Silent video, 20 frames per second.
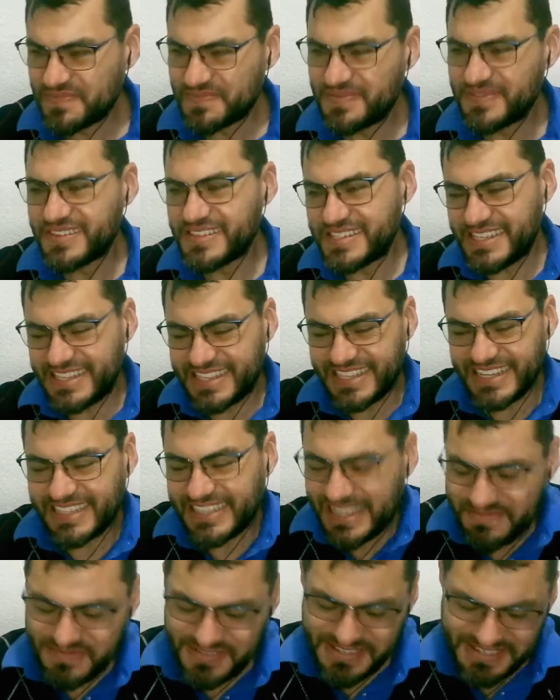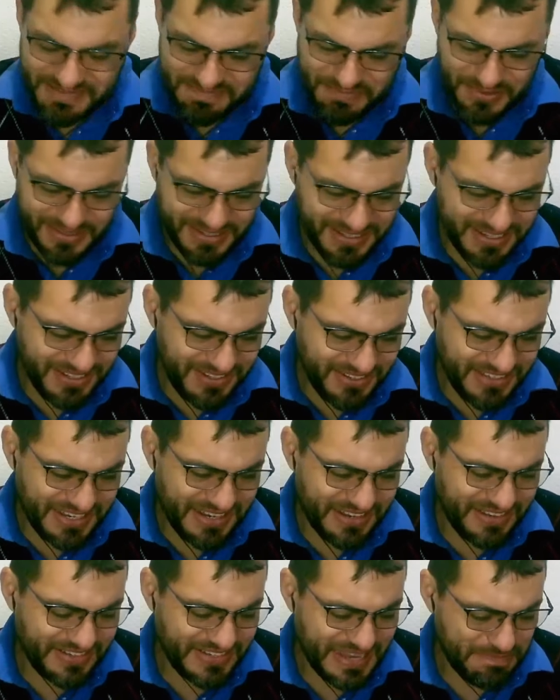si tratamos de ponernos en
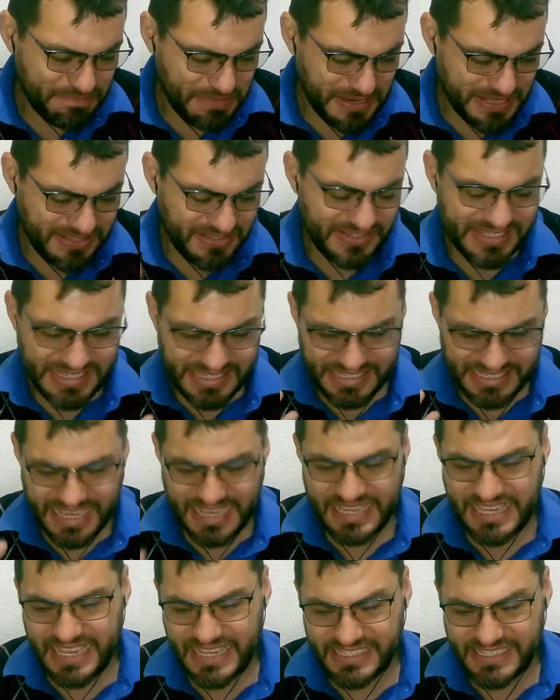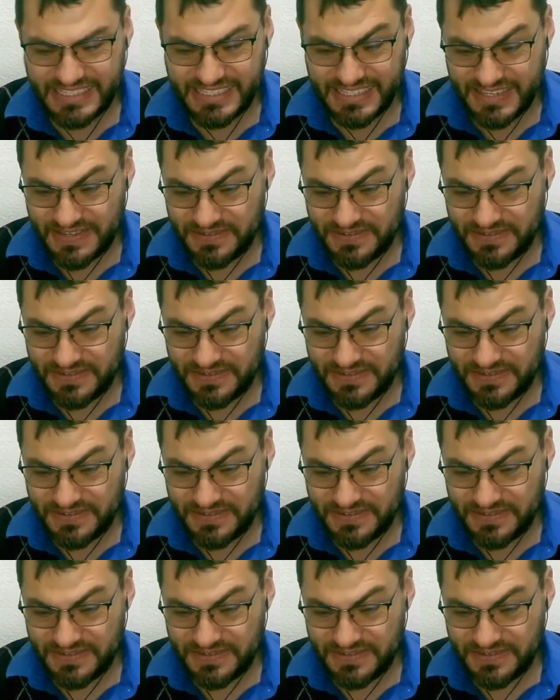los zapatos de Isaías